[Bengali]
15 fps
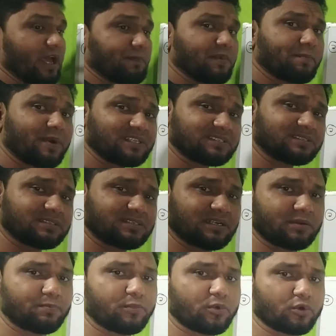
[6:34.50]
আমি পাঁচ হাজার
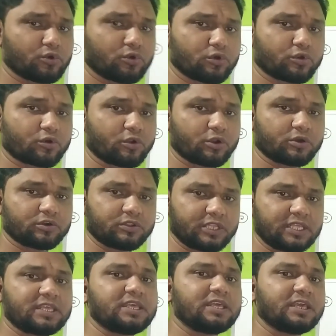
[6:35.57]
টাকার পণ্য ক্রয় করতে
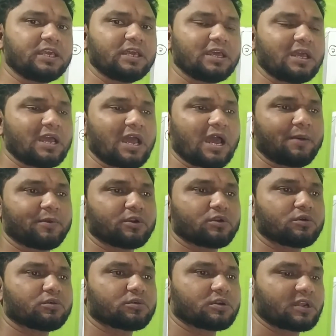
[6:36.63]
গিয়ে আমার
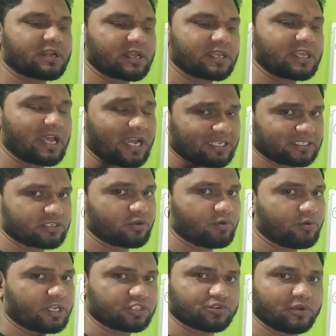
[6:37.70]
নগদ টাকা কি আসলো
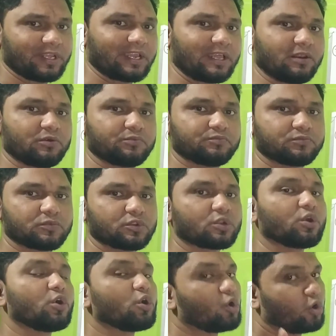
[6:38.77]
না চলে গেল
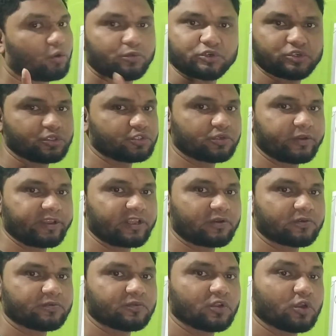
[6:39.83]
অবশ্যই চলে গেল
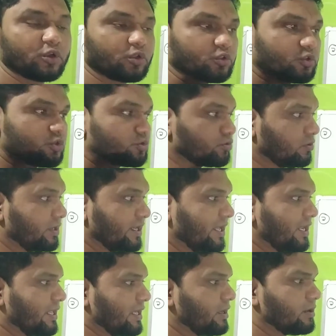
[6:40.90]
তো চলে
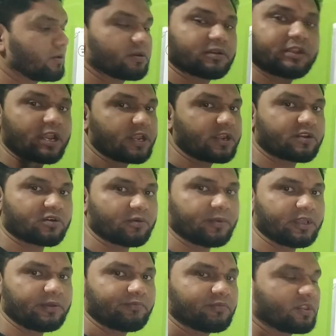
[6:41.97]
গেলে ক্রেডিট হবে
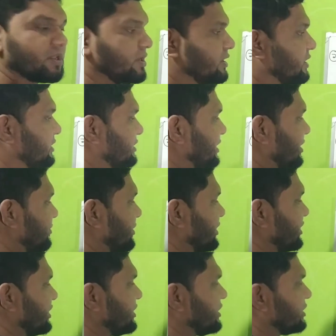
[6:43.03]
তার
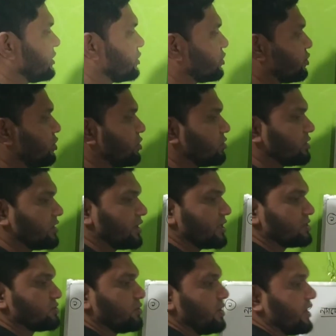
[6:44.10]
মানে নগদ টাকা
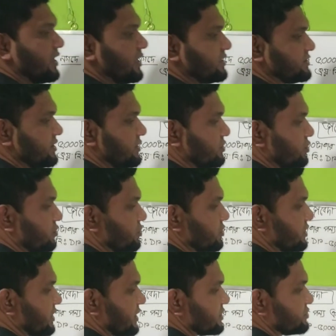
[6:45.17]
চলে গেলে যে নগদ
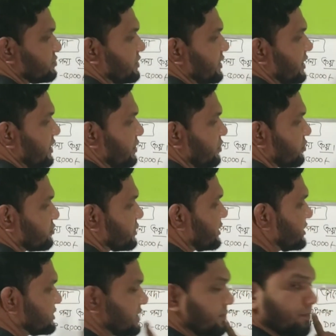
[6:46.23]
টাকা চলে গেলে নগদান
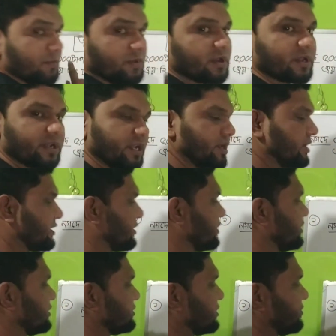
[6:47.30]
হিসাব ক্রেডিট
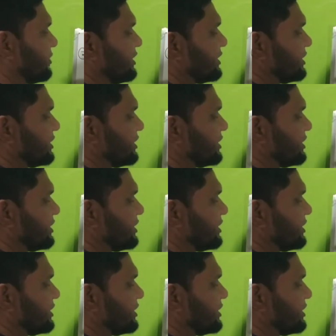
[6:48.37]
আমরা